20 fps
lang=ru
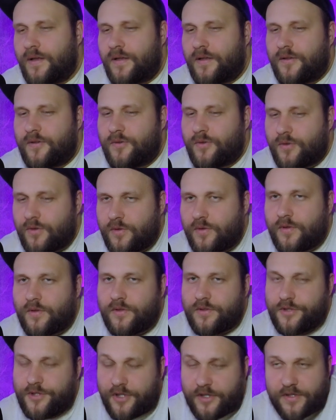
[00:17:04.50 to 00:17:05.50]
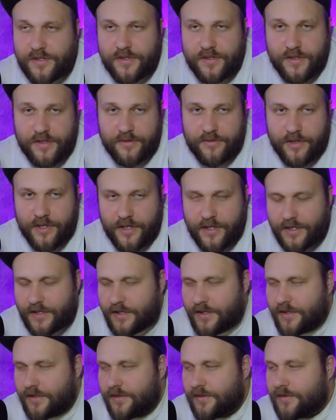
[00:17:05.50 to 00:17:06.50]
Ну, честно
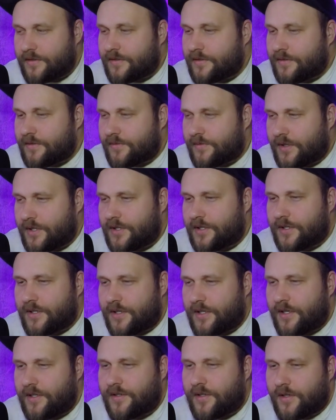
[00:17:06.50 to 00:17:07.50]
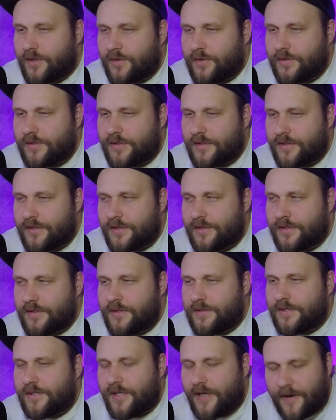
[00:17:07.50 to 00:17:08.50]
говоря, в этой игре такое сделать
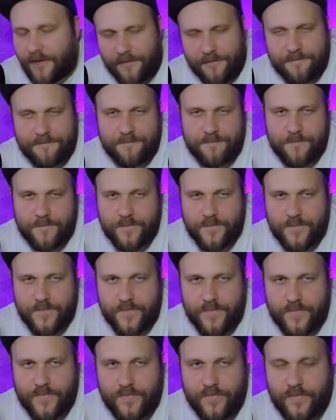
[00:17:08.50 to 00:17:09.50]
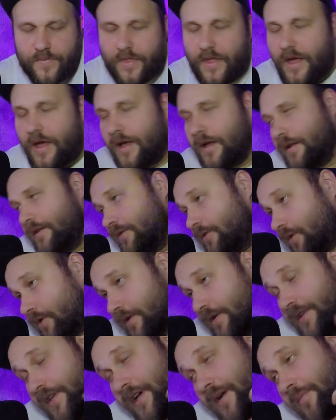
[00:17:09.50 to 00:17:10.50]
нельзя. Но
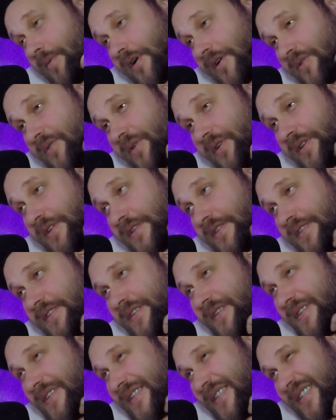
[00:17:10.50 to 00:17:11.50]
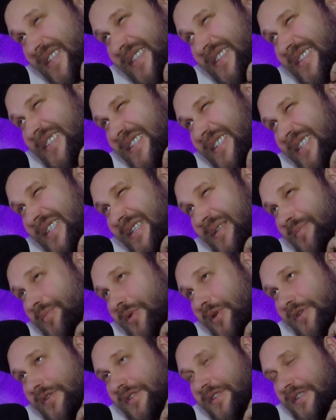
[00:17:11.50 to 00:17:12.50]
я могу это сделать
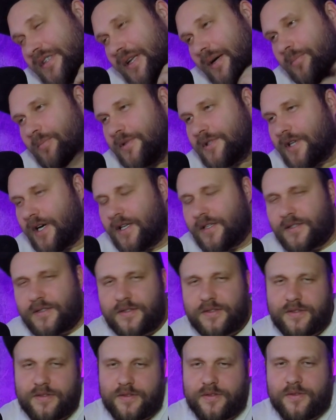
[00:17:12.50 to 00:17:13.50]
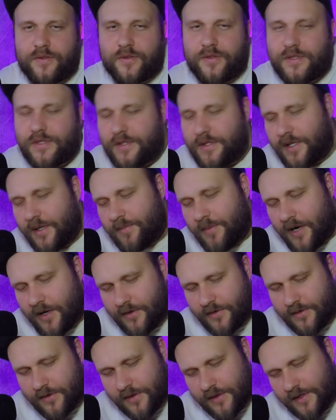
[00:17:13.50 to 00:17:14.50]
просто на блант. То есть я
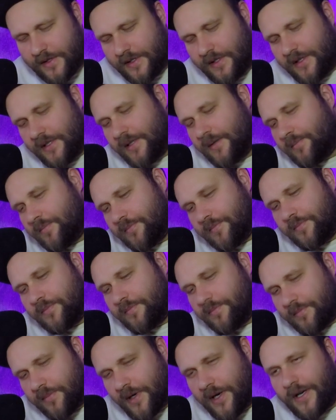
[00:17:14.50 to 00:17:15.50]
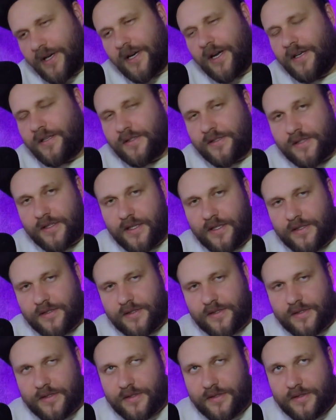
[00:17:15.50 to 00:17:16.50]
могу не по грани
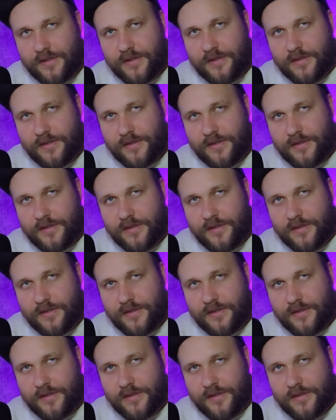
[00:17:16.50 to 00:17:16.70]
скользить,